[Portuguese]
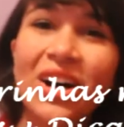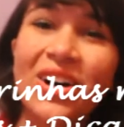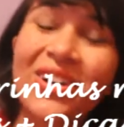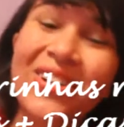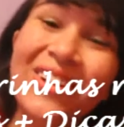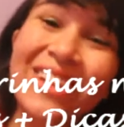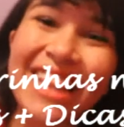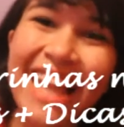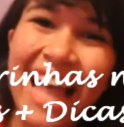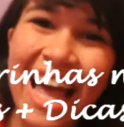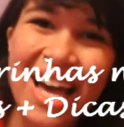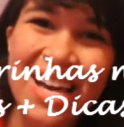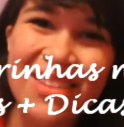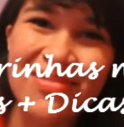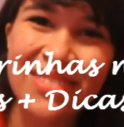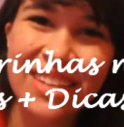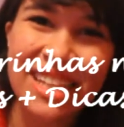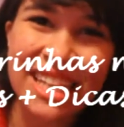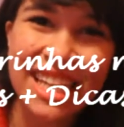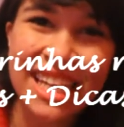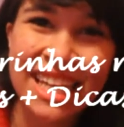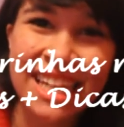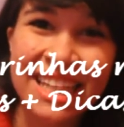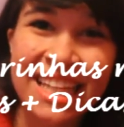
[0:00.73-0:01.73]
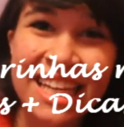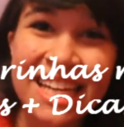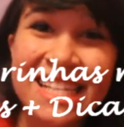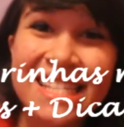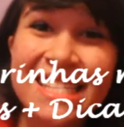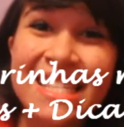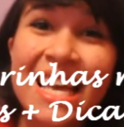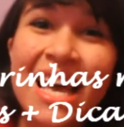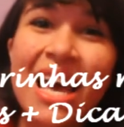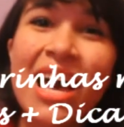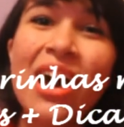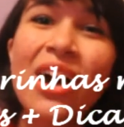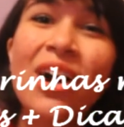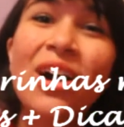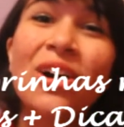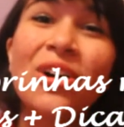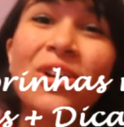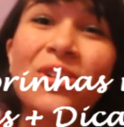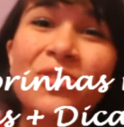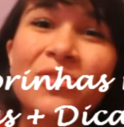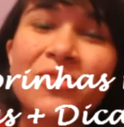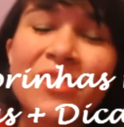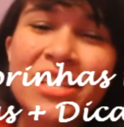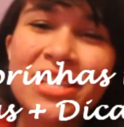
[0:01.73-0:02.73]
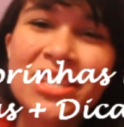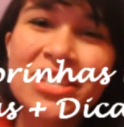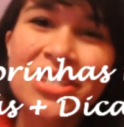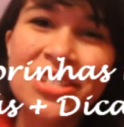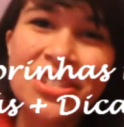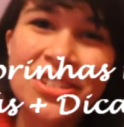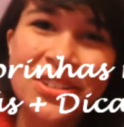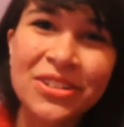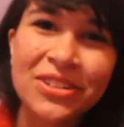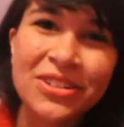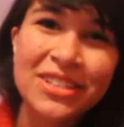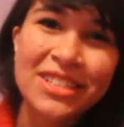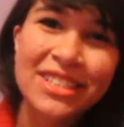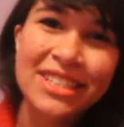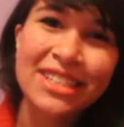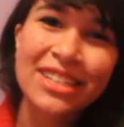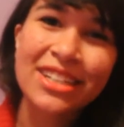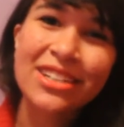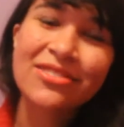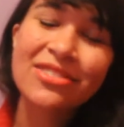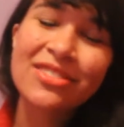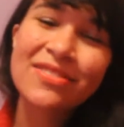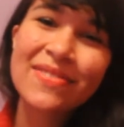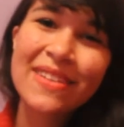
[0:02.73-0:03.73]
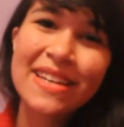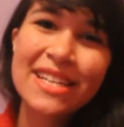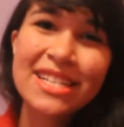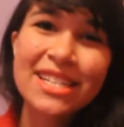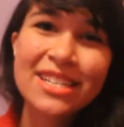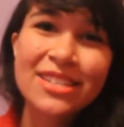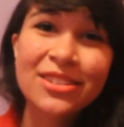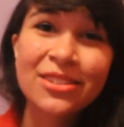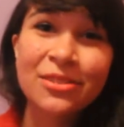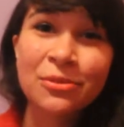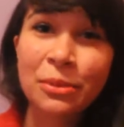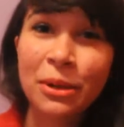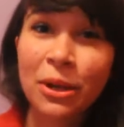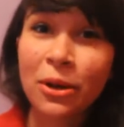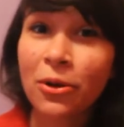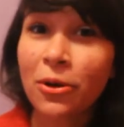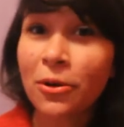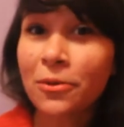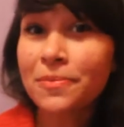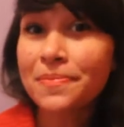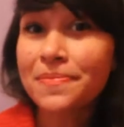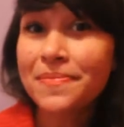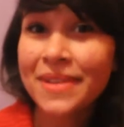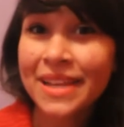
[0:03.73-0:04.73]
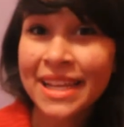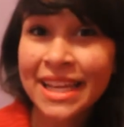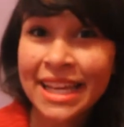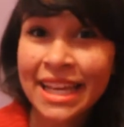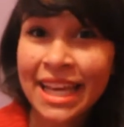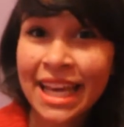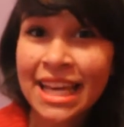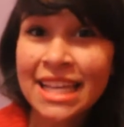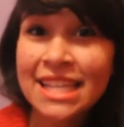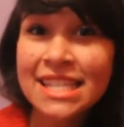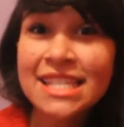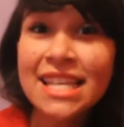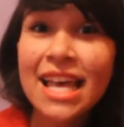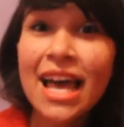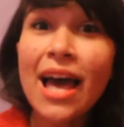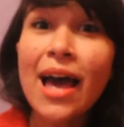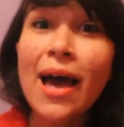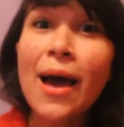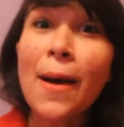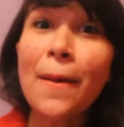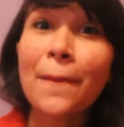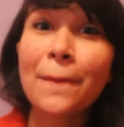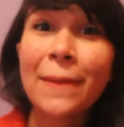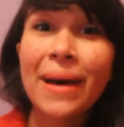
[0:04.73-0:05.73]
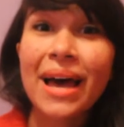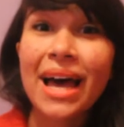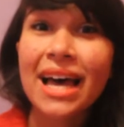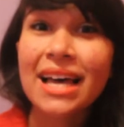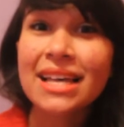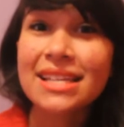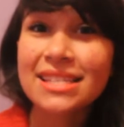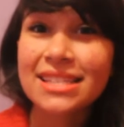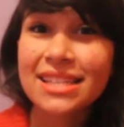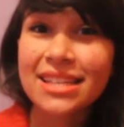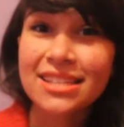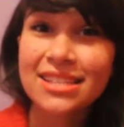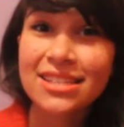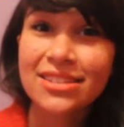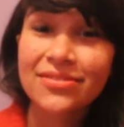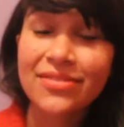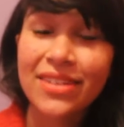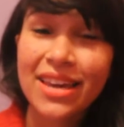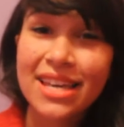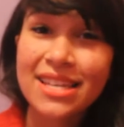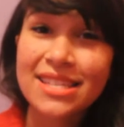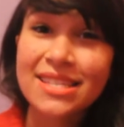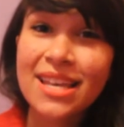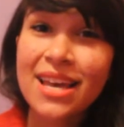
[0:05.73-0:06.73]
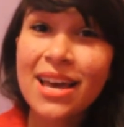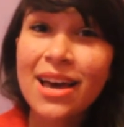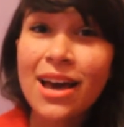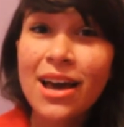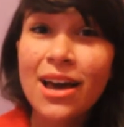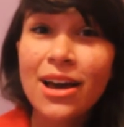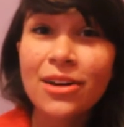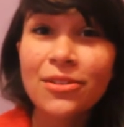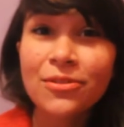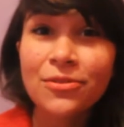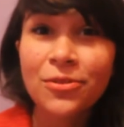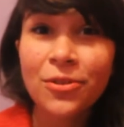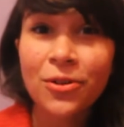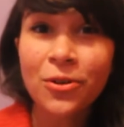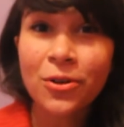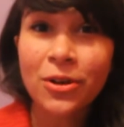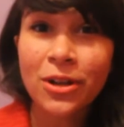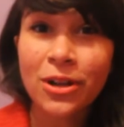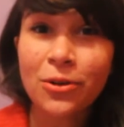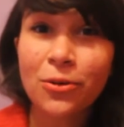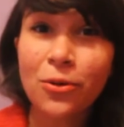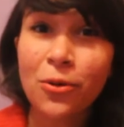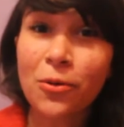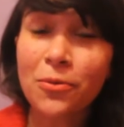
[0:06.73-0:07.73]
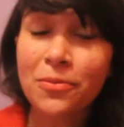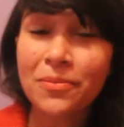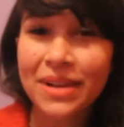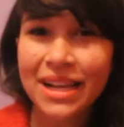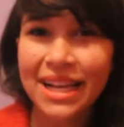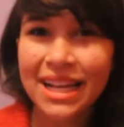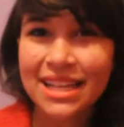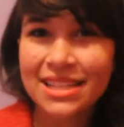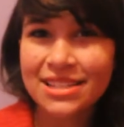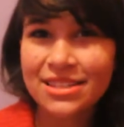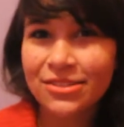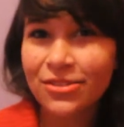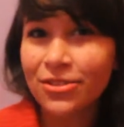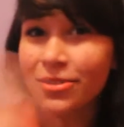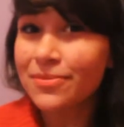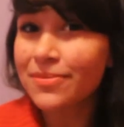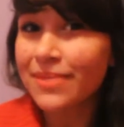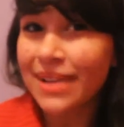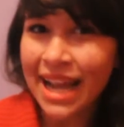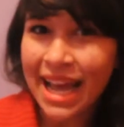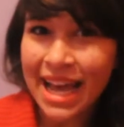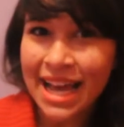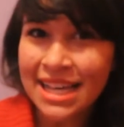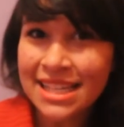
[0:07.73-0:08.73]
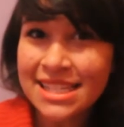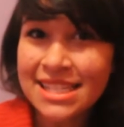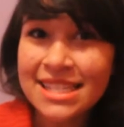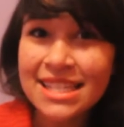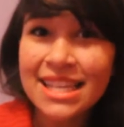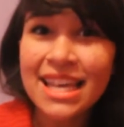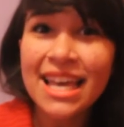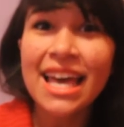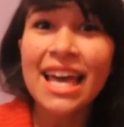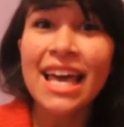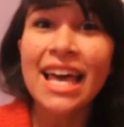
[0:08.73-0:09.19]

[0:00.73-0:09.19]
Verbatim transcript: Olá meninas! O vídeo de hoje novamente é sobre comprinhas, mas dessa vez foram comprinhas no Brás